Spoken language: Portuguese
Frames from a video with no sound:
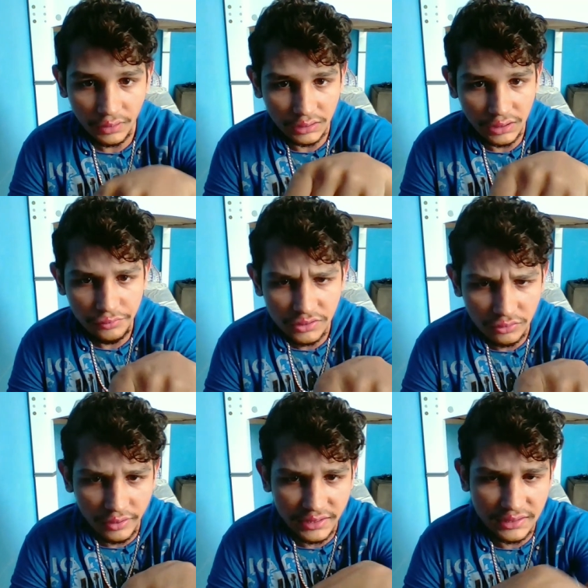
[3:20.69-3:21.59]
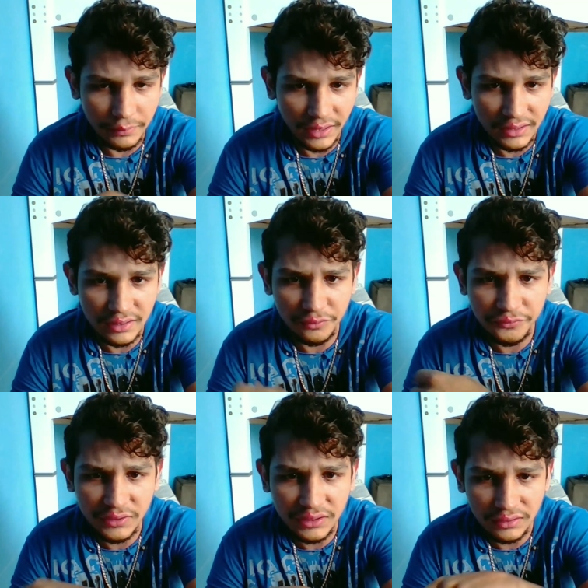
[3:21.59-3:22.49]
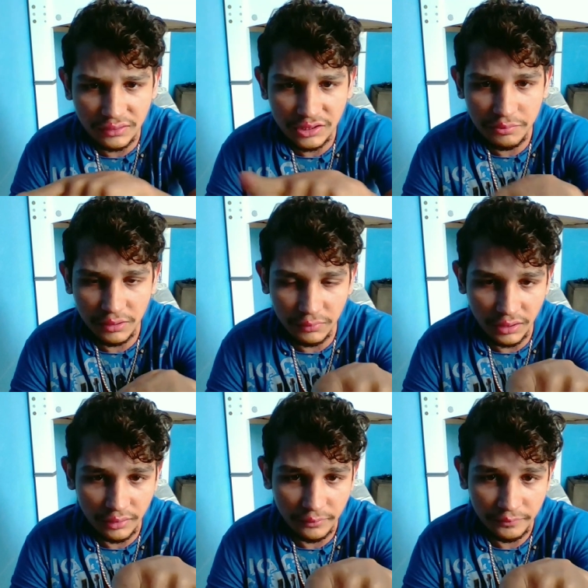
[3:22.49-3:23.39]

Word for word: Não estoura esta merda, não fique tentando exprimir.